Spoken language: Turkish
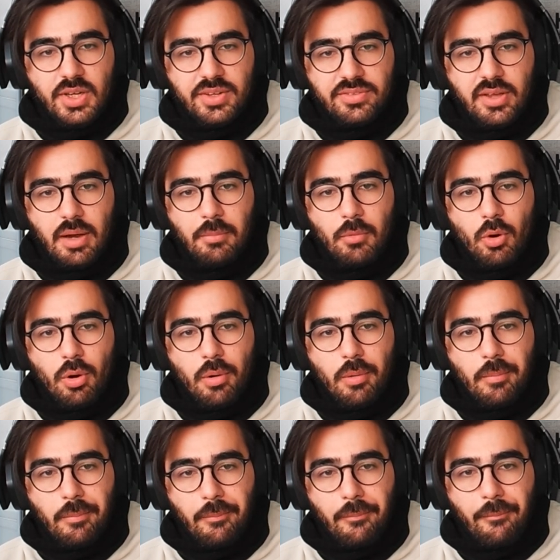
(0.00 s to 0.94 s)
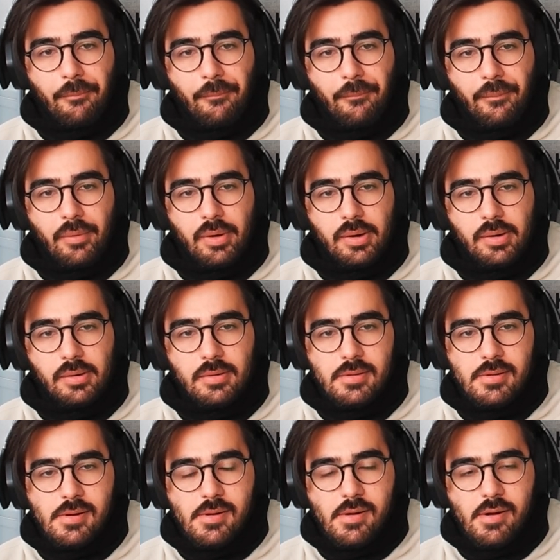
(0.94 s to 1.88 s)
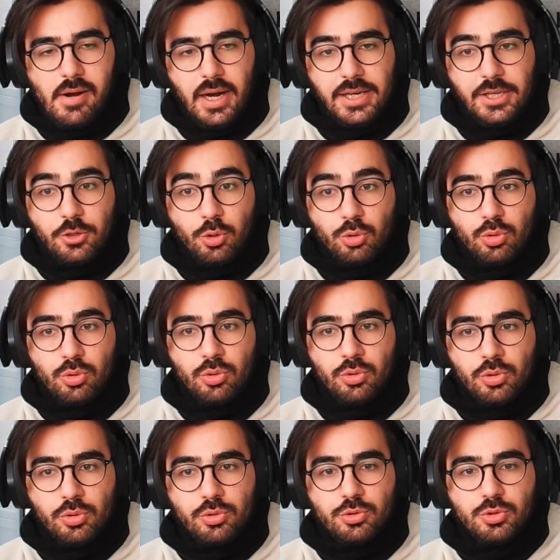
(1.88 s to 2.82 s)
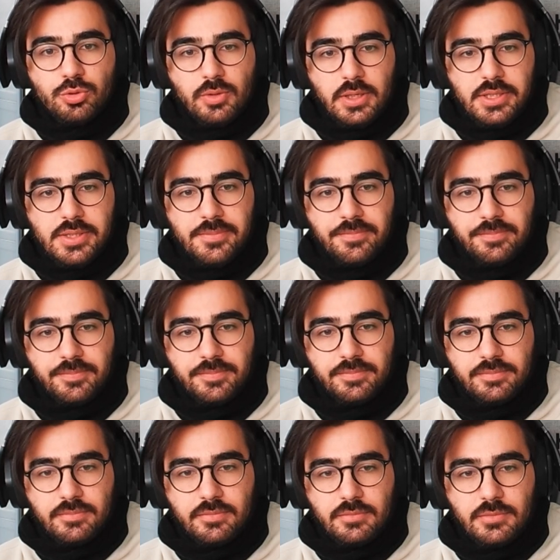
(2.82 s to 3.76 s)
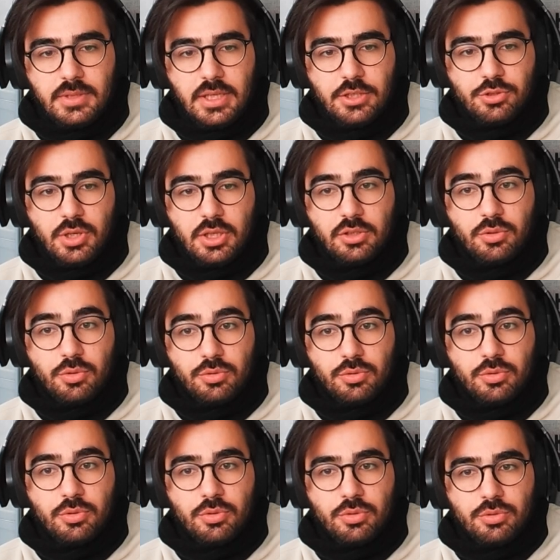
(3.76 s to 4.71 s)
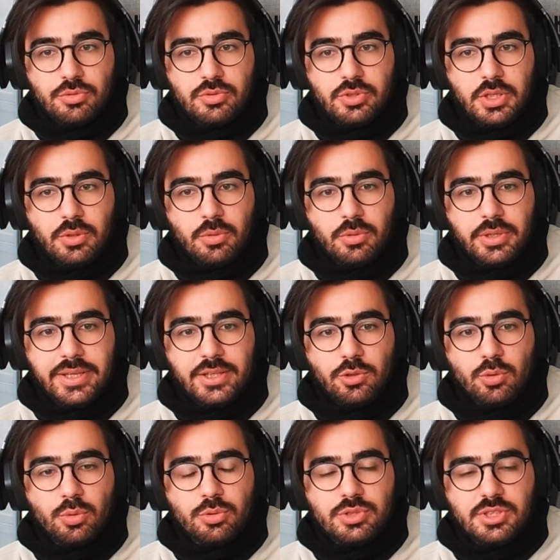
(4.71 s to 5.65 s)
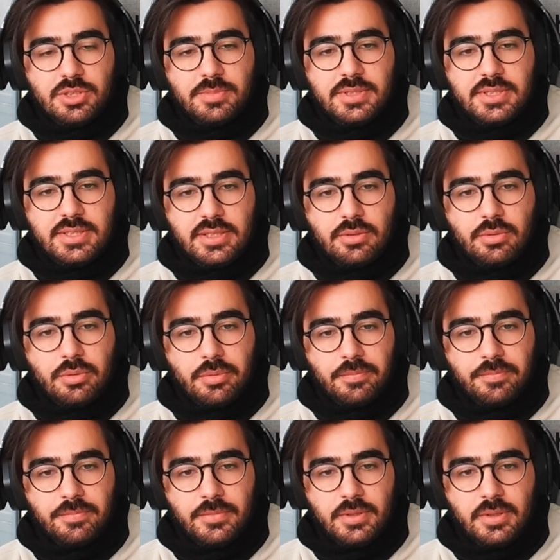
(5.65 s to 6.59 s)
Tam o. Hani kötünün kötüsü var. Yani şu anda kötünün kötüsüne doğru gidiyoruz gibi hissediyorum.